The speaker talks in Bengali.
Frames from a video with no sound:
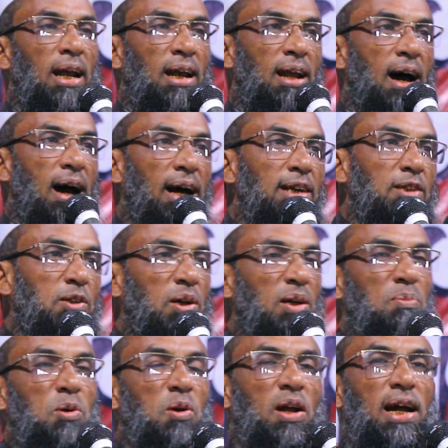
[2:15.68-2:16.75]
আল্লাহ এই জন্য
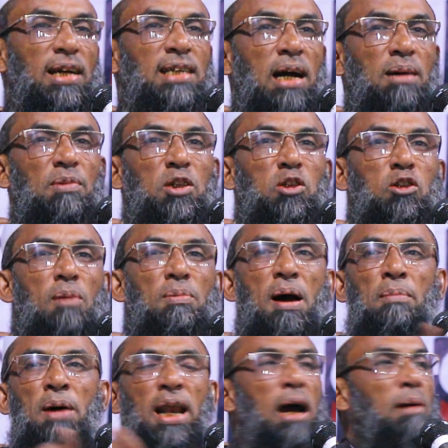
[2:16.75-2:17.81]
বুড়োরা থাকবেন তবে
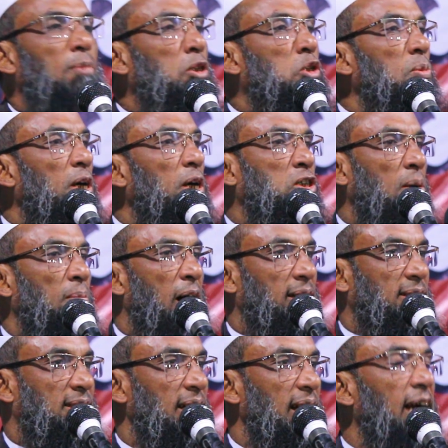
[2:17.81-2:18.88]
আমার লাগবে যুব
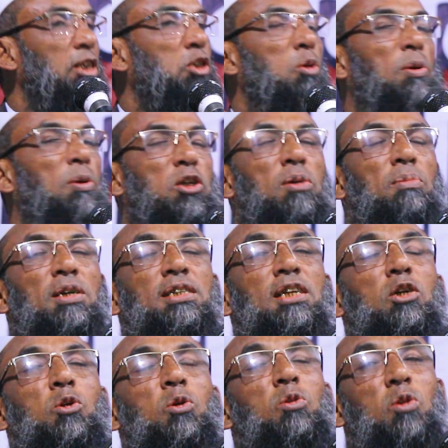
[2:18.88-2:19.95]
সমাজ এই যুব
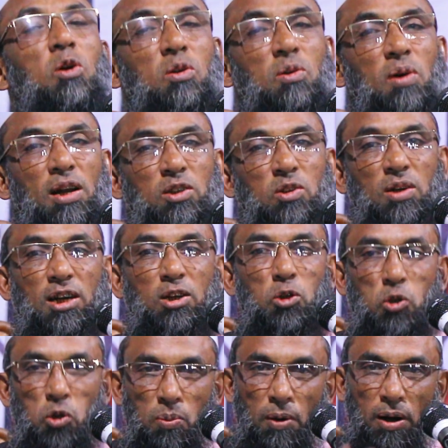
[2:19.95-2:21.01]
সমাজকে সুন্দর করার জন্য একটু
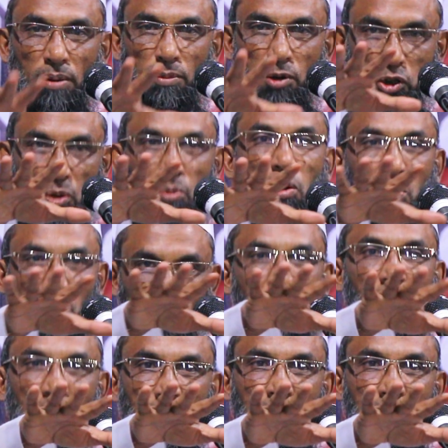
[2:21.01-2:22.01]
সুপরামর্শ বলবো